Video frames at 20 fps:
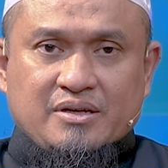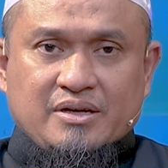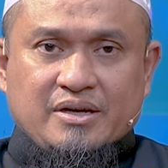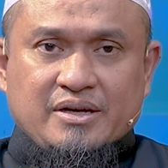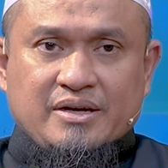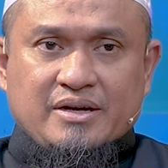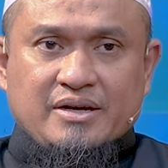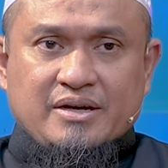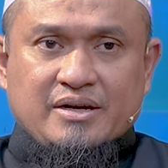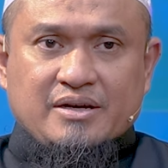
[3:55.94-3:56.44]

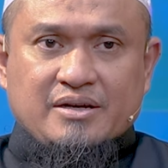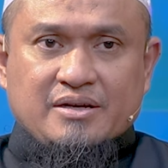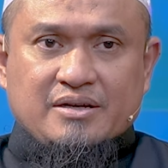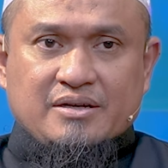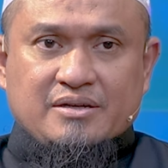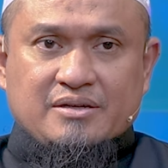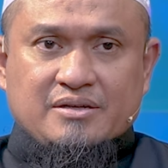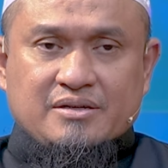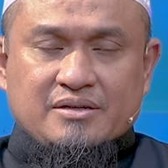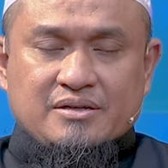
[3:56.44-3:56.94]
hingga
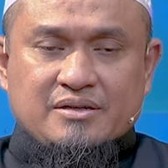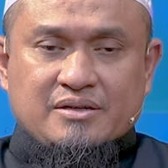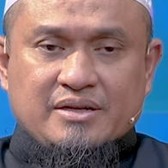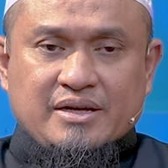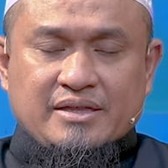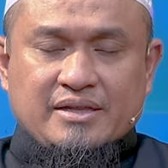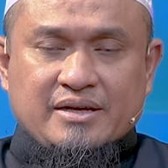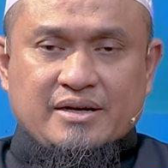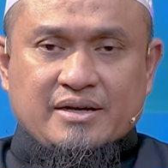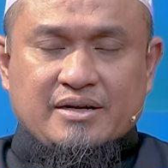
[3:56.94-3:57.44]

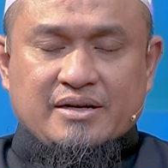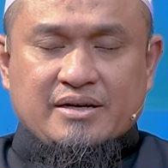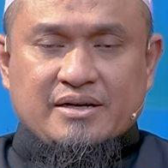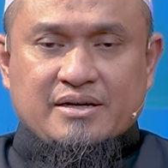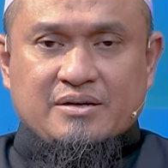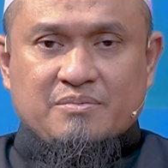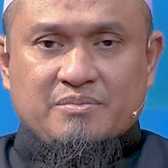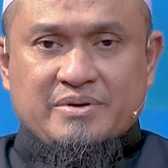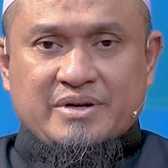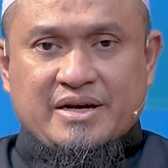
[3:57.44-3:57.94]

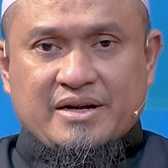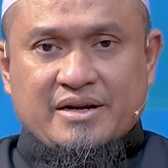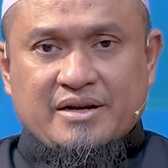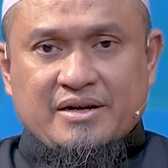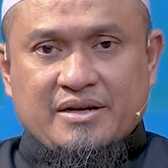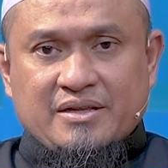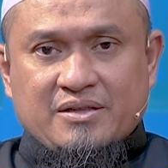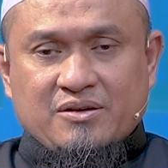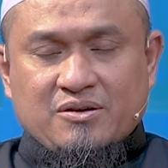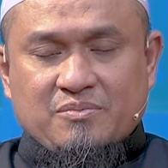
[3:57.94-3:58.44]
datanglah
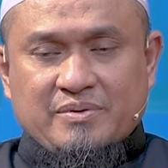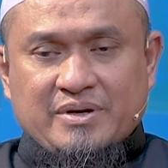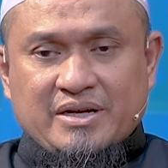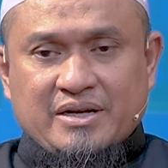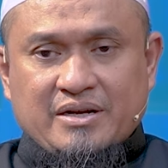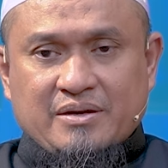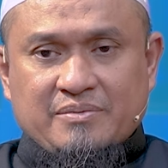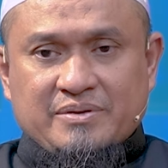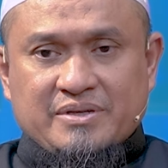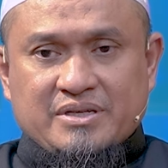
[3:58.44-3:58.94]
kebenaran itu
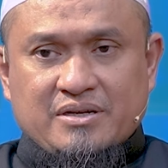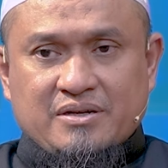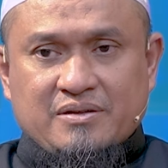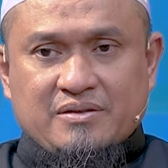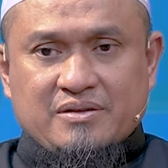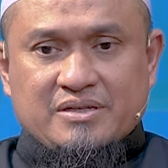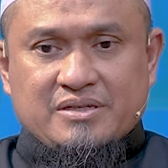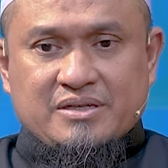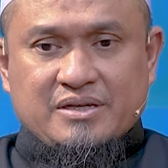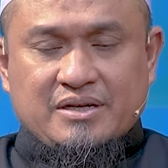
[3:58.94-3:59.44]
kepada Nabi
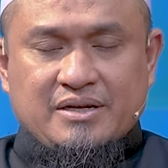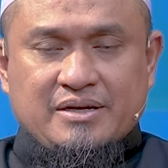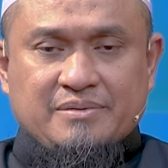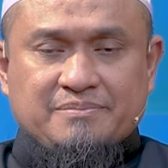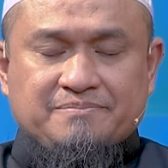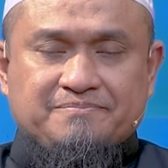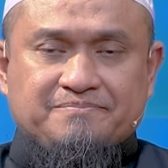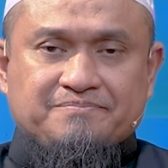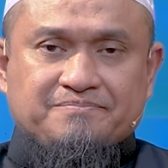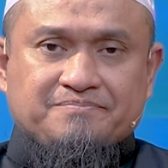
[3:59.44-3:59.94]
Shallallahu Alaihi Wasallam